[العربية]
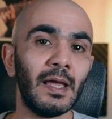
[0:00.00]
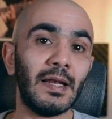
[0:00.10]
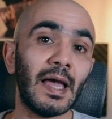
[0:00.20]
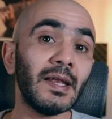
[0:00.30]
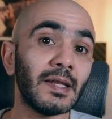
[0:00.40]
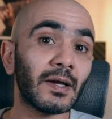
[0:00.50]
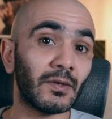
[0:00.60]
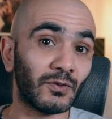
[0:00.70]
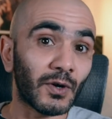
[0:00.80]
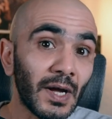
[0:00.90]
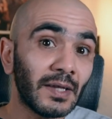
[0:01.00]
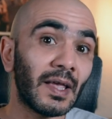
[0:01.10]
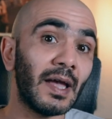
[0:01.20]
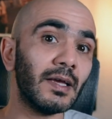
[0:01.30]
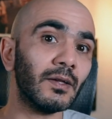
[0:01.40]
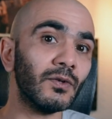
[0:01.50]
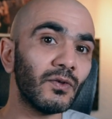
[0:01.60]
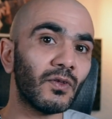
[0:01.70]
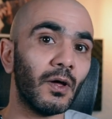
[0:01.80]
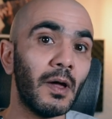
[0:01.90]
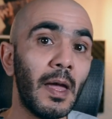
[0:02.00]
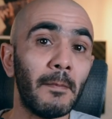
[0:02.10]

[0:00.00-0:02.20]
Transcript: لانك طرحت هي النقطه